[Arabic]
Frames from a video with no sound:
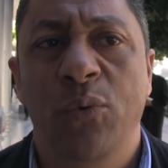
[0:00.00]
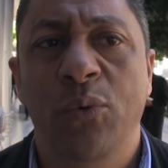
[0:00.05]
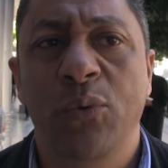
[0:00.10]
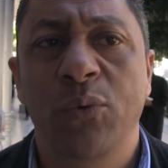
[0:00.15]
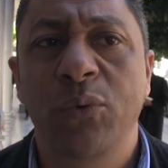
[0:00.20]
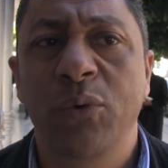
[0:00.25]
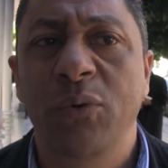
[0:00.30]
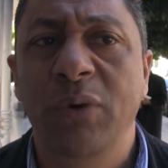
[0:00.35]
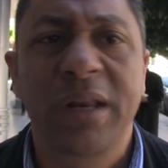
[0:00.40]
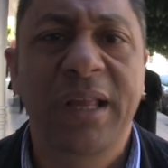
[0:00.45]

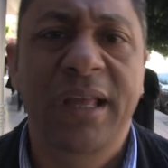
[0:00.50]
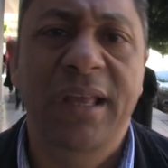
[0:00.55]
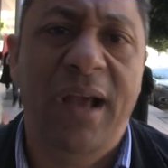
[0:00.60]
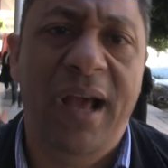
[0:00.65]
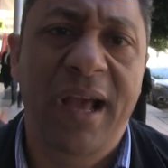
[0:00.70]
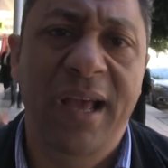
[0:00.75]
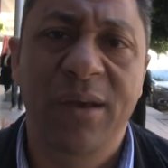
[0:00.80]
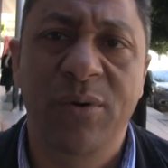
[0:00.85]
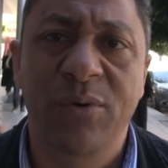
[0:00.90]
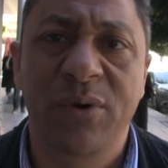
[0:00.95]
ويولي
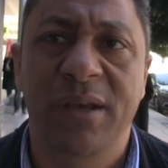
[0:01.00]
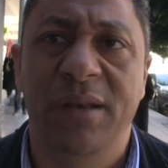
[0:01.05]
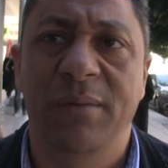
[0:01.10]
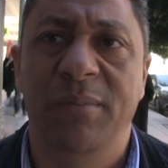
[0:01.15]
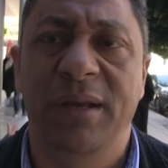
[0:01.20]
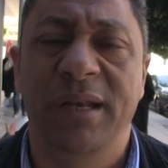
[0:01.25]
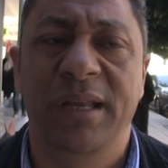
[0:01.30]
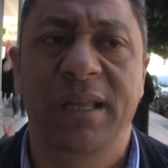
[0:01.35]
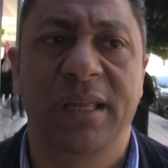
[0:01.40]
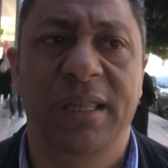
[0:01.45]
حيوان
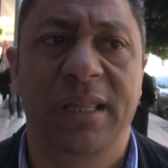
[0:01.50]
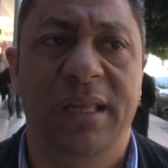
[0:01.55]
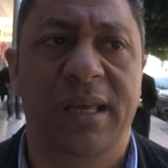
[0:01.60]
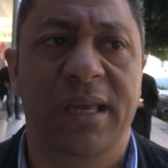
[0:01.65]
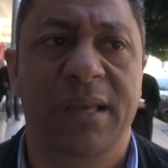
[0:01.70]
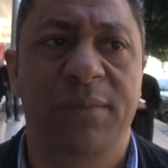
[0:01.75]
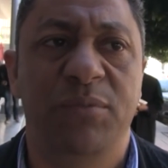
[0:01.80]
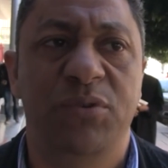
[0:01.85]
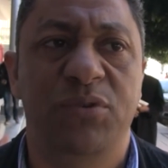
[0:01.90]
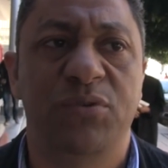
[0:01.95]
معنى اذا
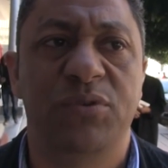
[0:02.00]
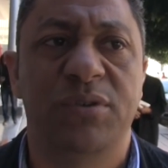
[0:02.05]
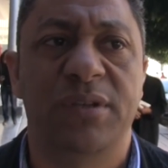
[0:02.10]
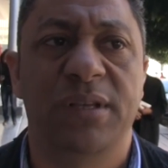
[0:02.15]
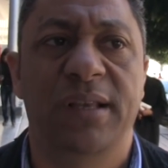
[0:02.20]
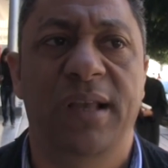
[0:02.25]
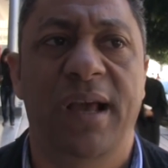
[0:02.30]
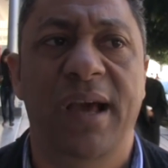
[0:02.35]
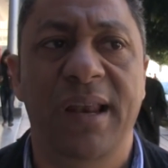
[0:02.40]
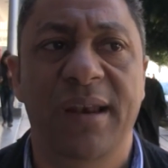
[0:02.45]
كان باش يوصل
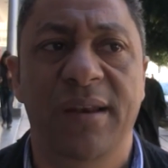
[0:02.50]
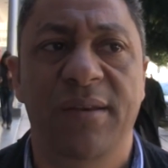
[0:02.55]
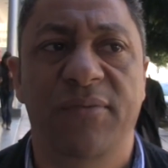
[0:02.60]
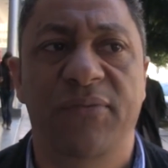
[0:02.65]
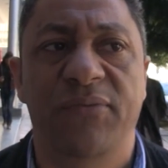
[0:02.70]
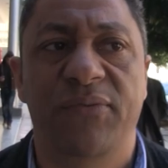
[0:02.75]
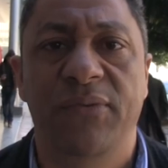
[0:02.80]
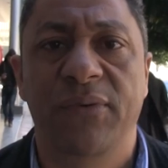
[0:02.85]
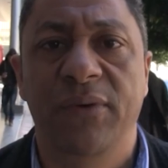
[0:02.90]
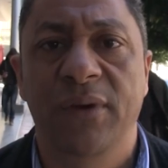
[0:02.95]

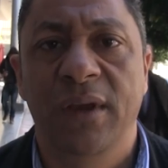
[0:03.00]
يعنف